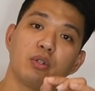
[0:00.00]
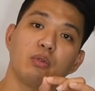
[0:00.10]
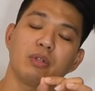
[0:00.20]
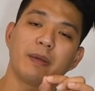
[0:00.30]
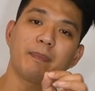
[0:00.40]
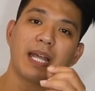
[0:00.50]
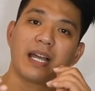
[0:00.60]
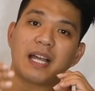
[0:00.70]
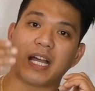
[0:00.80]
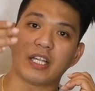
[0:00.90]
yung unang
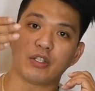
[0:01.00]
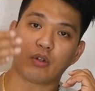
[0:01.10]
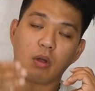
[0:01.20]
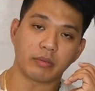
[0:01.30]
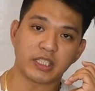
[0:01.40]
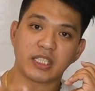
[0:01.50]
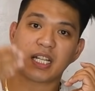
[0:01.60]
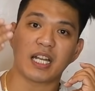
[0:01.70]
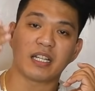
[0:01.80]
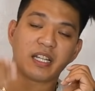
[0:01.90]
plaka, yung
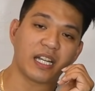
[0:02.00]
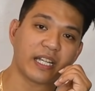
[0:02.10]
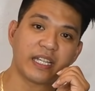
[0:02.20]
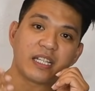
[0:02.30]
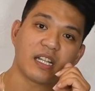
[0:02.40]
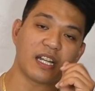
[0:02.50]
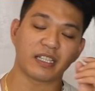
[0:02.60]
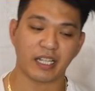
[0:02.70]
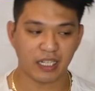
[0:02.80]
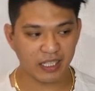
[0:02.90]
original na nakikita natin.